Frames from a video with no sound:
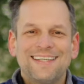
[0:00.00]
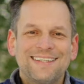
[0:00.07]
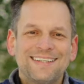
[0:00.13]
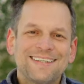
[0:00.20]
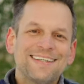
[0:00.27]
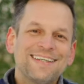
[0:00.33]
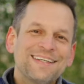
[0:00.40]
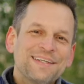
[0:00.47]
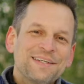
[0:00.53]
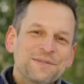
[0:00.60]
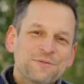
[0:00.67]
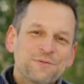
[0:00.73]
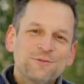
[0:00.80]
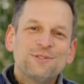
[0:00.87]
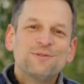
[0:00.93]
eine
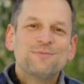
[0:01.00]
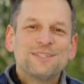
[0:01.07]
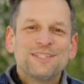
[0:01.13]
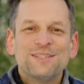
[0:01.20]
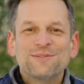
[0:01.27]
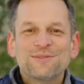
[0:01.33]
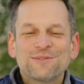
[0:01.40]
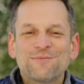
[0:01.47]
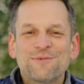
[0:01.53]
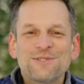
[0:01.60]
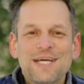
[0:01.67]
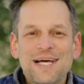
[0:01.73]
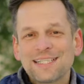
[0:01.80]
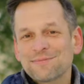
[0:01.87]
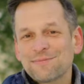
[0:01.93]
gute Beziehung zum
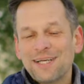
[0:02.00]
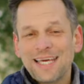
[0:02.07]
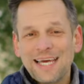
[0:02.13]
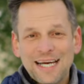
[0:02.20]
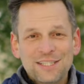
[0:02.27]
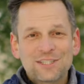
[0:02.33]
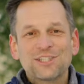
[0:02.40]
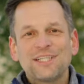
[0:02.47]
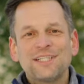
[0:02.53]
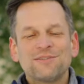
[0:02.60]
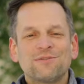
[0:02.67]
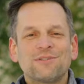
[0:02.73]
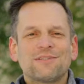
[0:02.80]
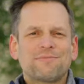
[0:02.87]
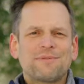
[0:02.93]
Hund erstmal herstellen,
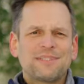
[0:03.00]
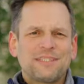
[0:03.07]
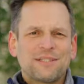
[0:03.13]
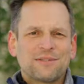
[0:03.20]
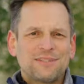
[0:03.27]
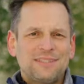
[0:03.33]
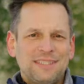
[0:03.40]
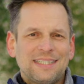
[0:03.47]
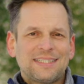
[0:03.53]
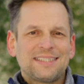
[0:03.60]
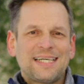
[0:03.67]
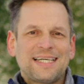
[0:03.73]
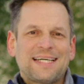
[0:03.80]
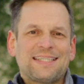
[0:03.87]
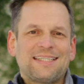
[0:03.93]
sodass man sich auch sicher
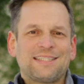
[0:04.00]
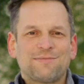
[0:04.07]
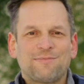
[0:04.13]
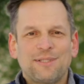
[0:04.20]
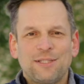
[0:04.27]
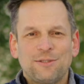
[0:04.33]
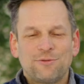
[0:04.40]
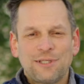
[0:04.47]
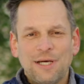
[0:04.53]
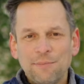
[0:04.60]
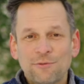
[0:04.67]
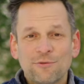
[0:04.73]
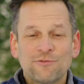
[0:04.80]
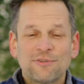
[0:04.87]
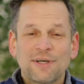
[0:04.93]
sein kann, dass man den Hund
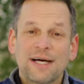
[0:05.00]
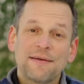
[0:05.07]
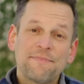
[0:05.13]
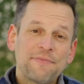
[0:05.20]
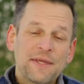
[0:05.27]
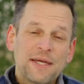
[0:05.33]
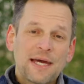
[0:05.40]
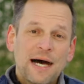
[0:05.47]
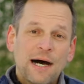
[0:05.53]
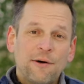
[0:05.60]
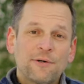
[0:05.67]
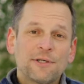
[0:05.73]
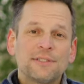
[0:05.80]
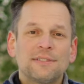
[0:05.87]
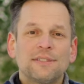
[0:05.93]
abrufen kann,
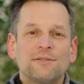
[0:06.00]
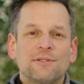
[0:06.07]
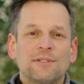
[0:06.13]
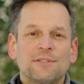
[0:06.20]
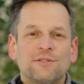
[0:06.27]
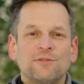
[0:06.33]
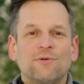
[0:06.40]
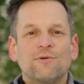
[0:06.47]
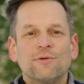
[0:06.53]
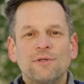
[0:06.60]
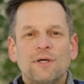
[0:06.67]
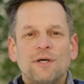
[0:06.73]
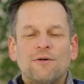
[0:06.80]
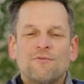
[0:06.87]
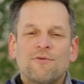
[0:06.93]
auch in Situationen,
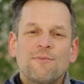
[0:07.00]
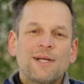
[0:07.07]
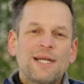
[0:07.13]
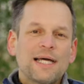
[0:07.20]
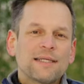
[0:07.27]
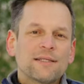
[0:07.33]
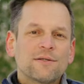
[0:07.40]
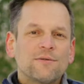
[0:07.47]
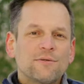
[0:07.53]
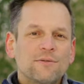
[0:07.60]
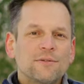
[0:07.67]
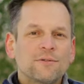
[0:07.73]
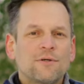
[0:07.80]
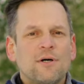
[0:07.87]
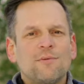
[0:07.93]
wo mal andere
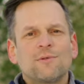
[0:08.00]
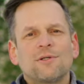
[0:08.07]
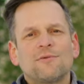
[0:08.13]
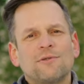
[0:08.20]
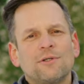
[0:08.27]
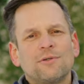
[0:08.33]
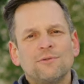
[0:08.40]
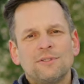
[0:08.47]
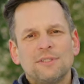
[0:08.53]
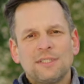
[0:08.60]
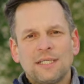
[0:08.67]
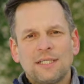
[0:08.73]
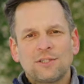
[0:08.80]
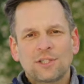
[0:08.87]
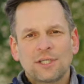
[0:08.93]
Hunde kommen oder wo der Hund
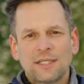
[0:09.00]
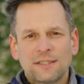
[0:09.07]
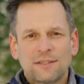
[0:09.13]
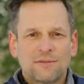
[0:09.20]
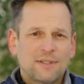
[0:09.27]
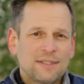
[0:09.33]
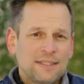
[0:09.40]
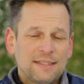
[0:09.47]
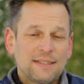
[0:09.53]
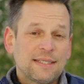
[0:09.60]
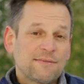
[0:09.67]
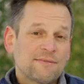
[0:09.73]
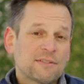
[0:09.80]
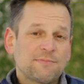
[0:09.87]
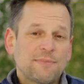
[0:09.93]
sich erschrickt oder
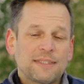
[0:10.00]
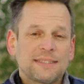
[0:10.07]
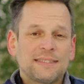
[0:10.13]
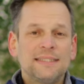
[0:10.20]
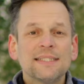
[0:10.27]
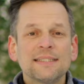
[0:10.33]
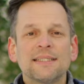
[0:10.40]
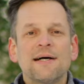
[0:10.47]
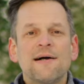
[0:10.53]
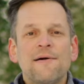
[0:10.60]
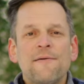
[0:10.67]
irgendetwas passiert